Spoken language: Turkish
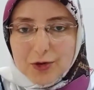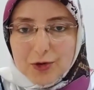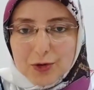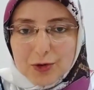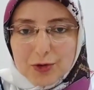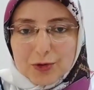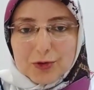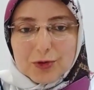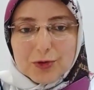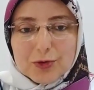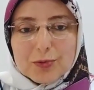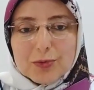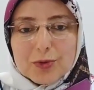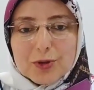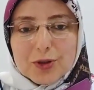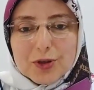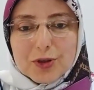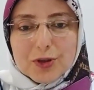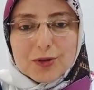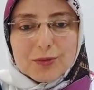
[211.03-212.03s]

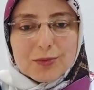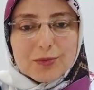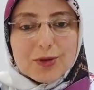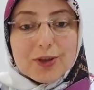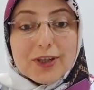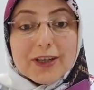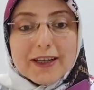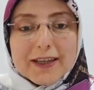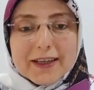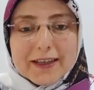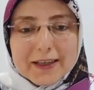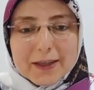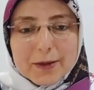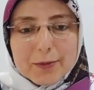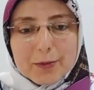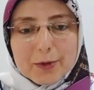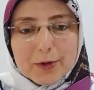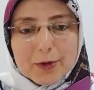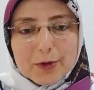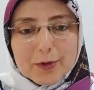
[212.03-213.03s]
konuğumu kabul
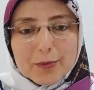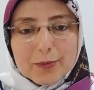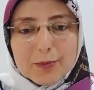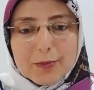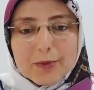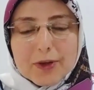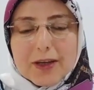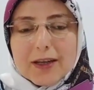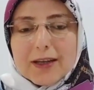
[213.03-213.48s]
edemiyorum.